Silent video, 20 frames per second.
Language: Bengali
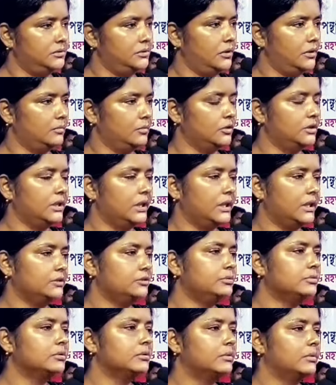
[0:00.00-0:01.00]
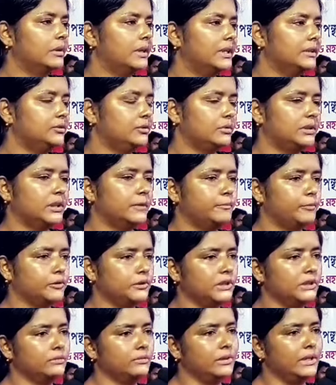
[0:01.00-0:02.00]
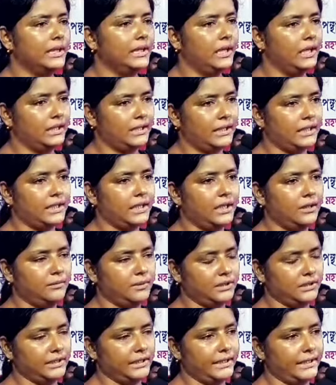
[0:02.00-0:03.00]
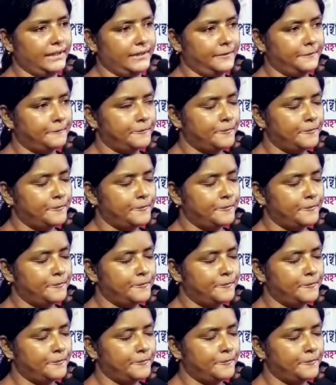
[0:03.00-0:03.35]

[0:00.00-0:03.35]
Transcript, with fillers: জন্ম থেকে শুরু করে স্রোতের প্রতিকূলে হাঁটাটা আমাদের